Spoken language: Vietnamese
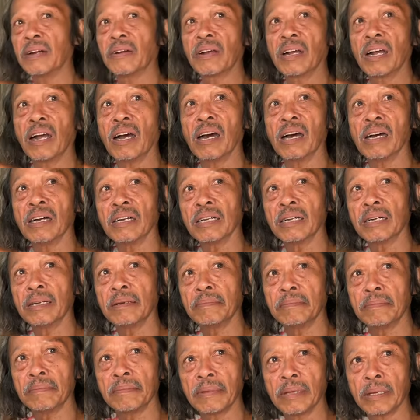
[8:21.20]
nó khờ dữ
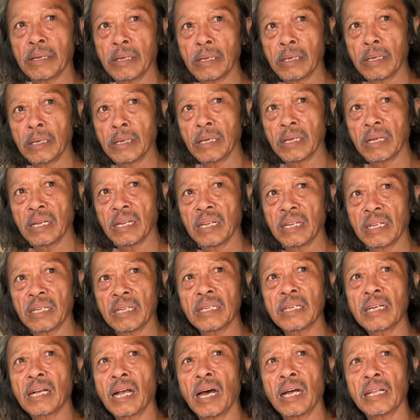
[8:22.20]
à.
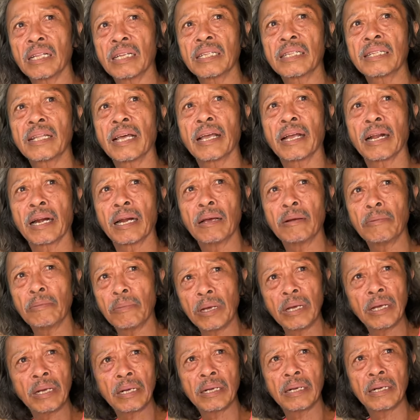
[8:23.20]
nó khờ tới tiền nó không
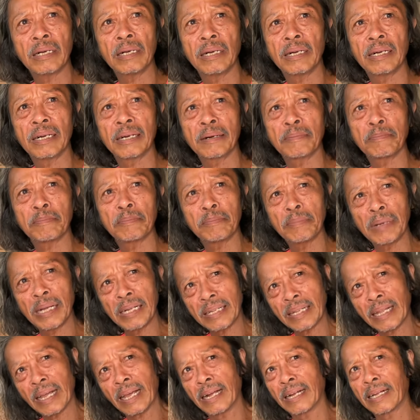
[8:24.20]
biết biết
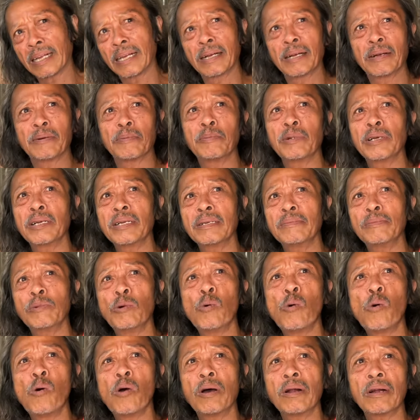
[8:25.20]
tiền nhưng không biết
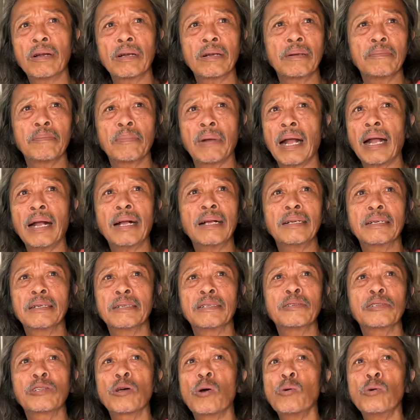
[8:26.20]
mua bán
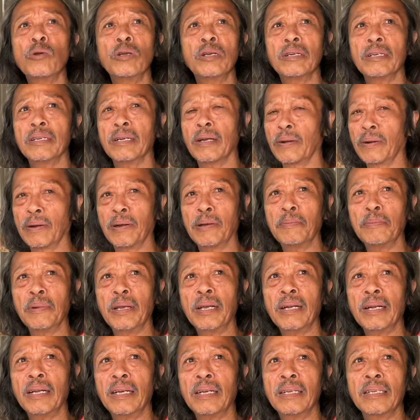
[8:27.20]
nữa thối đồ nó không
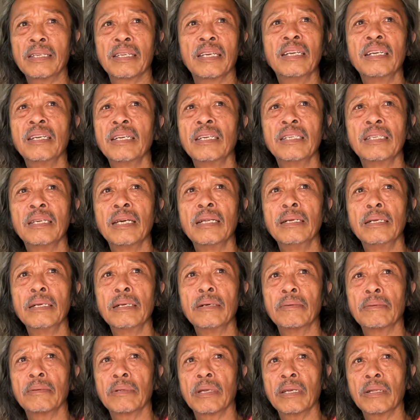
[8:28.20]
biết đó. chỉ đi xin
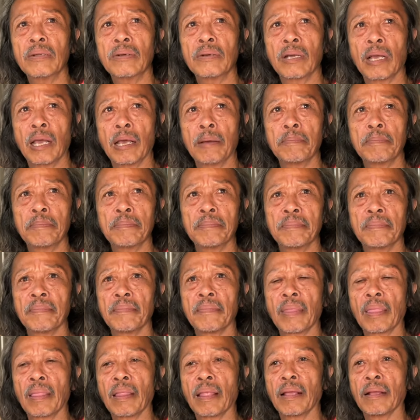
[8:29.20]
không tới nông nghiệp
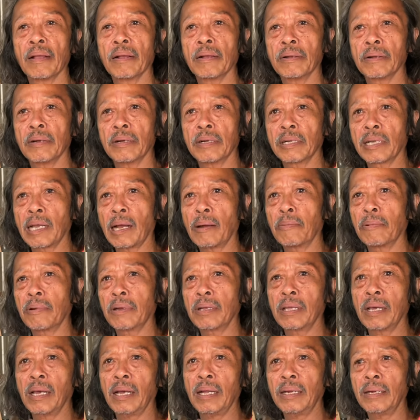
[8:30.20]
là thằng chồng
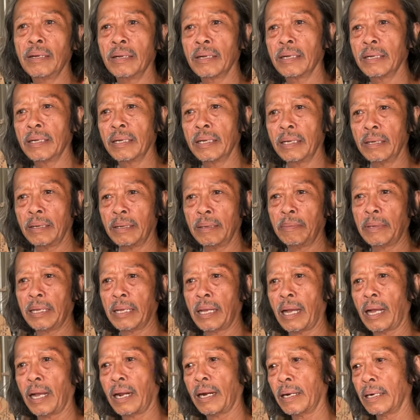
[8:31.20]
nó chết rồi bà
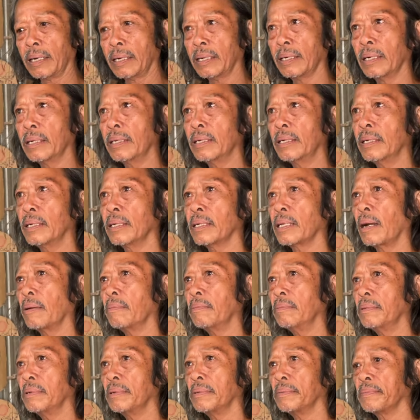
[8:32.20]
già nó rước nó về
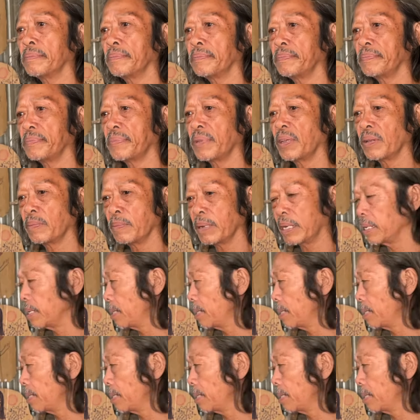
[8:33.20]
chồng rồi bởi